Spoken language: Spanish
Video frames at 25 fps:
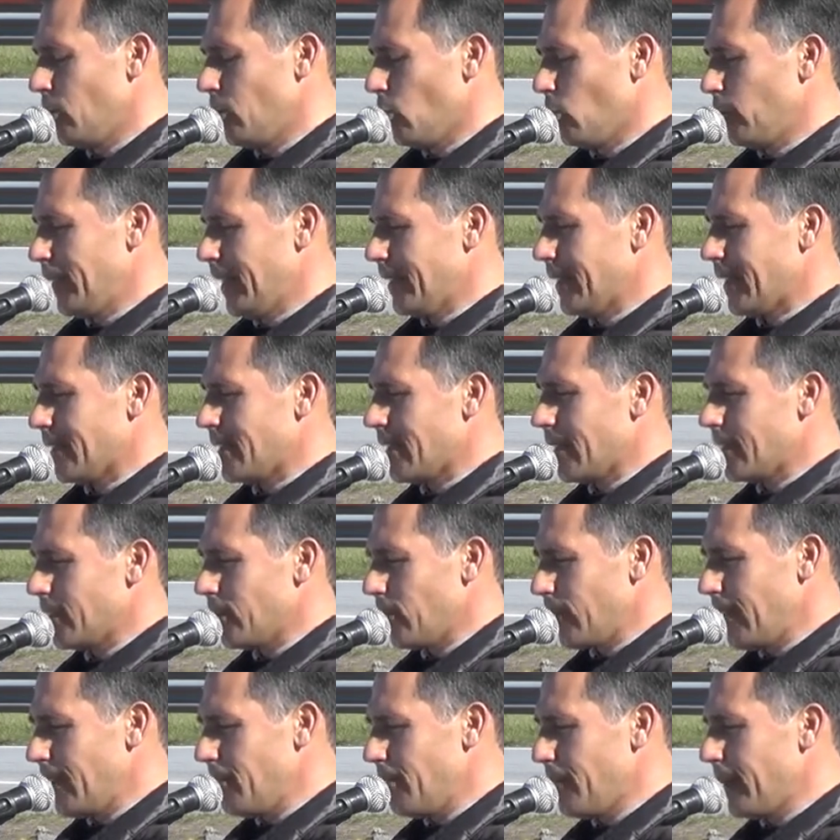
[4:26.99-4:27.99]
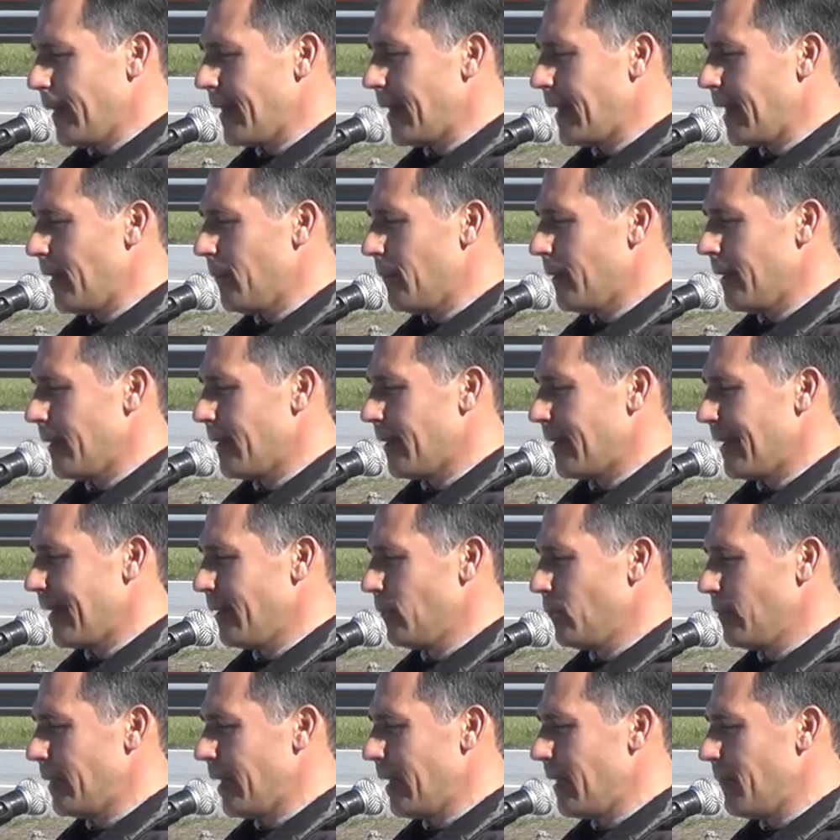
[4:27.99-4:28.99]
una trayectoria impecable
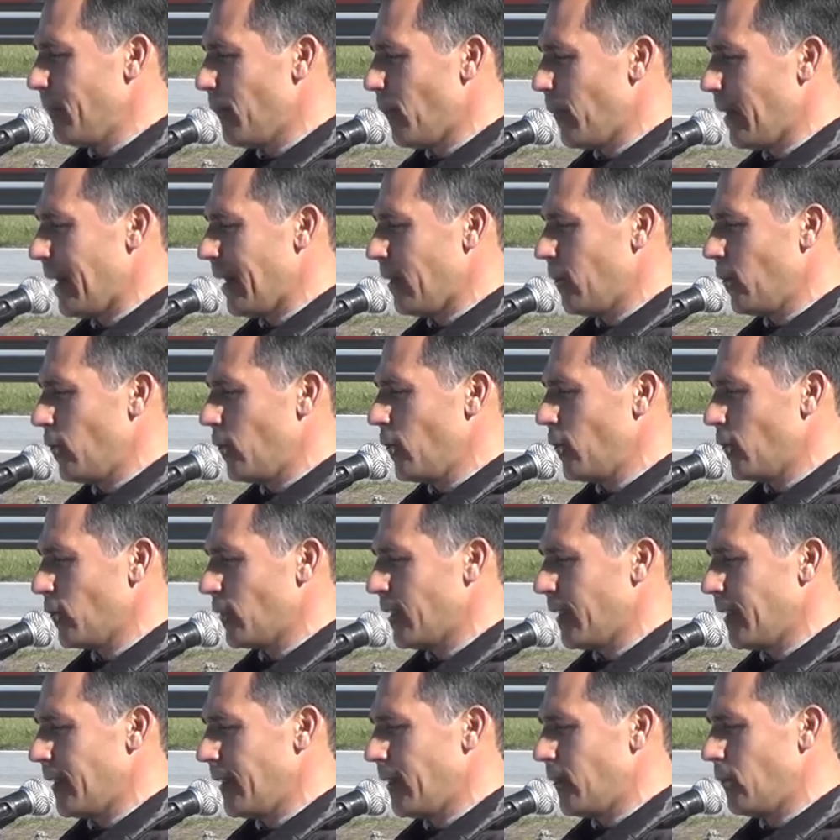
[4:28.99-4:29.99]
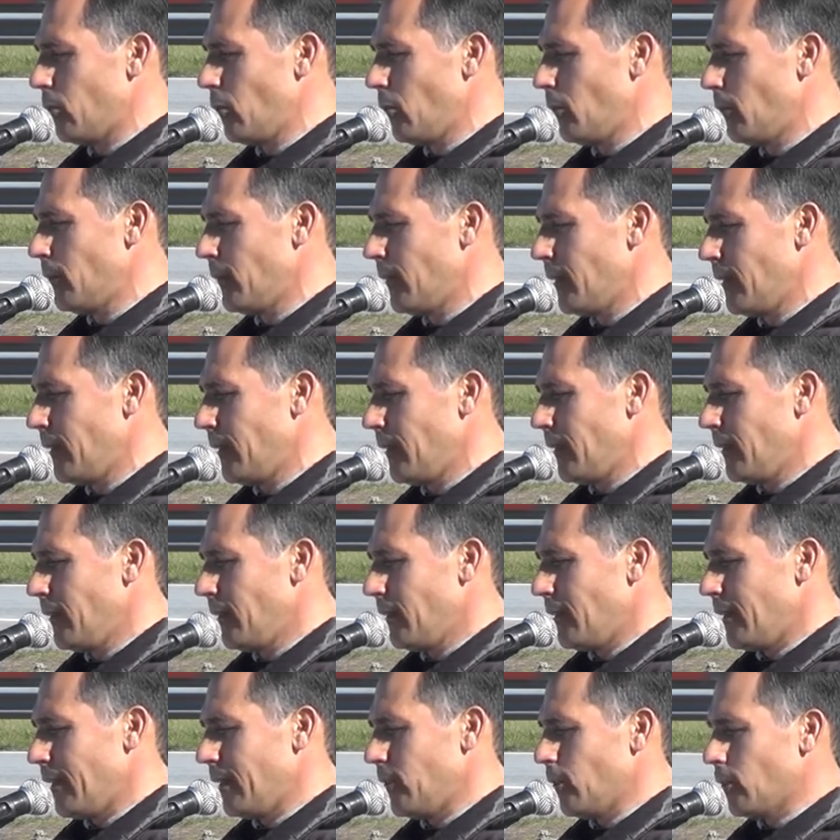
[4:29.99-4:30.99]
en una época gloriosa del club,
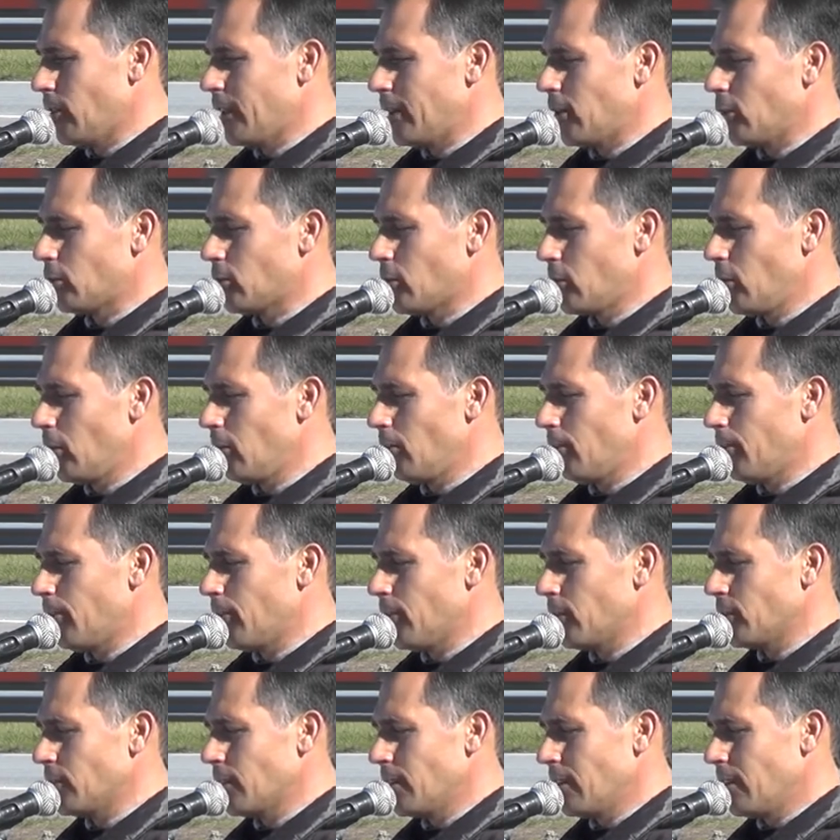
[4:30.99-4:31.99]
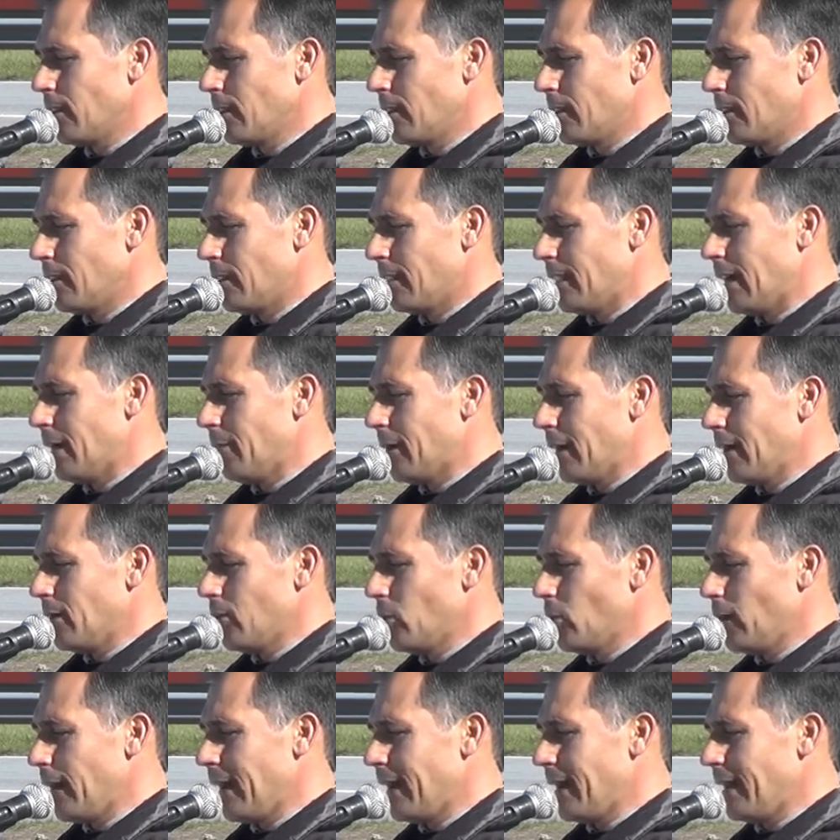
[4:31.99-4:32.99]
en donde los triunfos
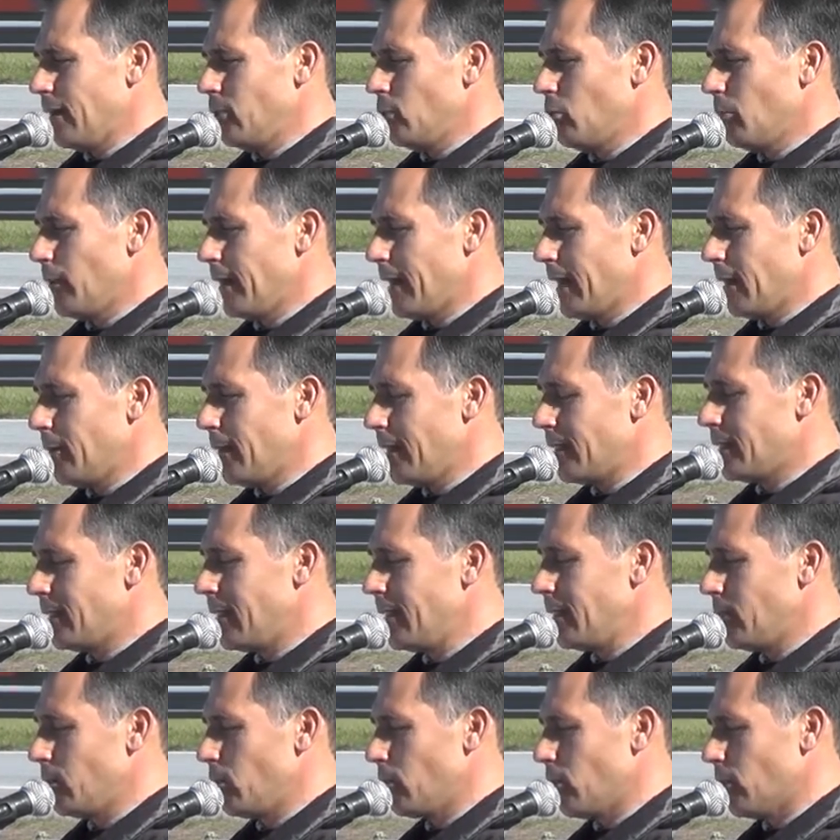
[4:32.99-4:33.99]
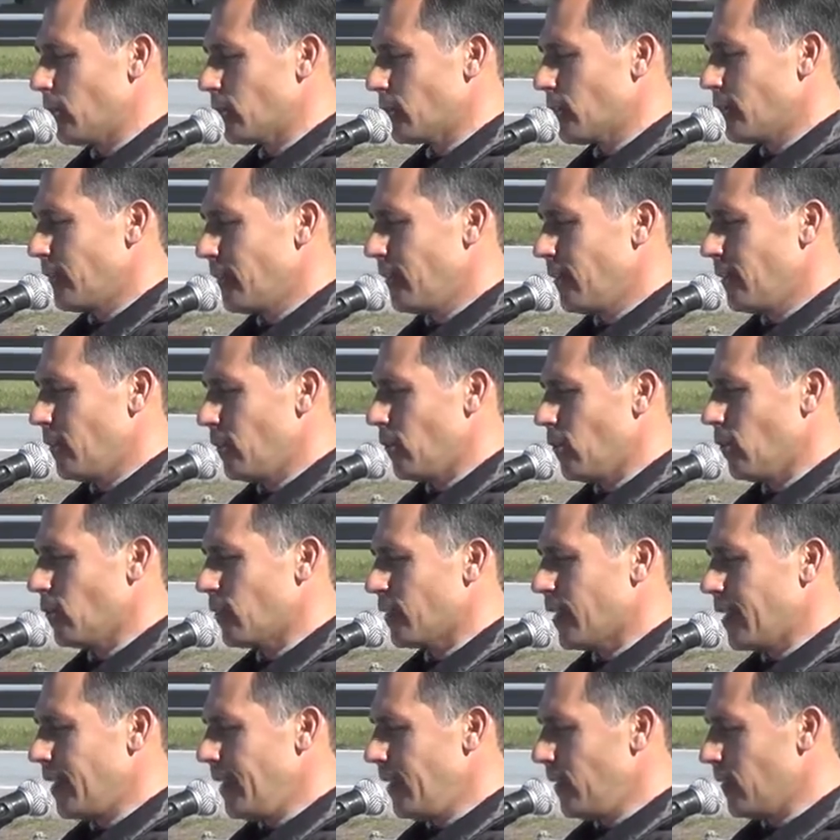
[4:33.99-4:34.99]
daban lugar a innumerables títulos
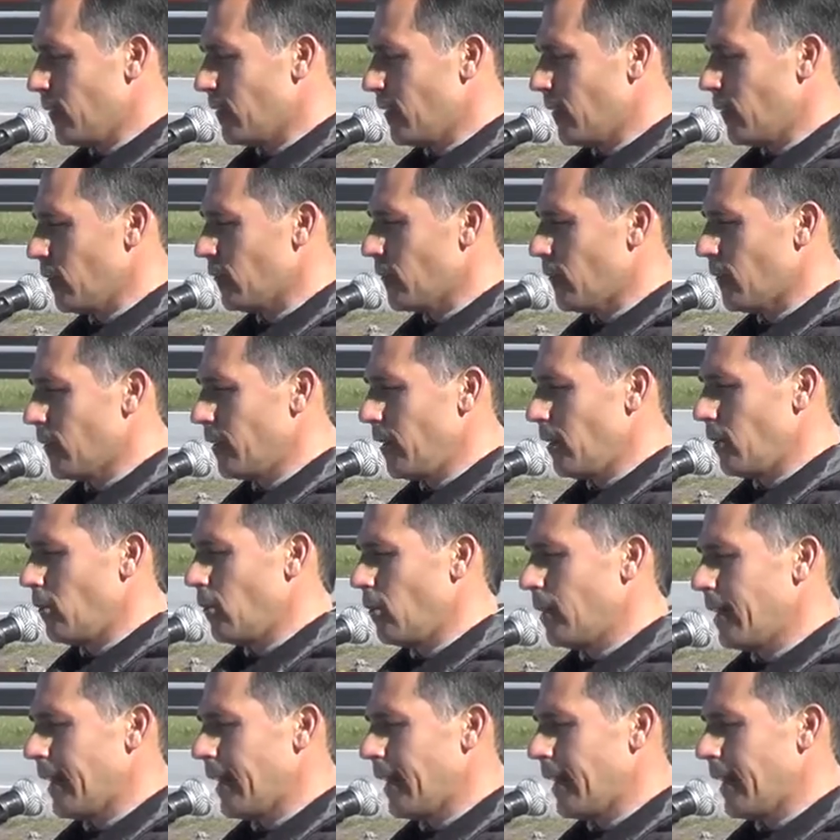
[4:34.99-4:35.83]
conseguidos en los torneos